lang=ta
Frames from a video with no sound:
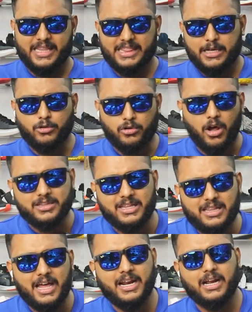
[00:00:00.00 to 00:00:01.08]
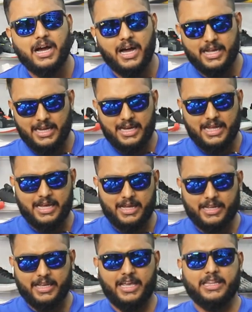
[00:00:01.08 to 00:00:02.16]
இந்த கிளாத்தில் தான் இருக்கா இல்லை
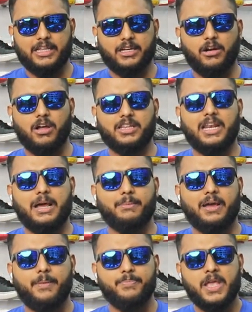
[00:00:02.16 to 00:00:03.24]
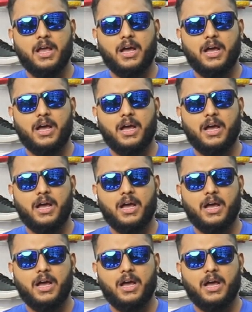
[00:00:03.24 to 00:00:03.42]
எனக்கு இந்த கிளாத் இல்லாமல்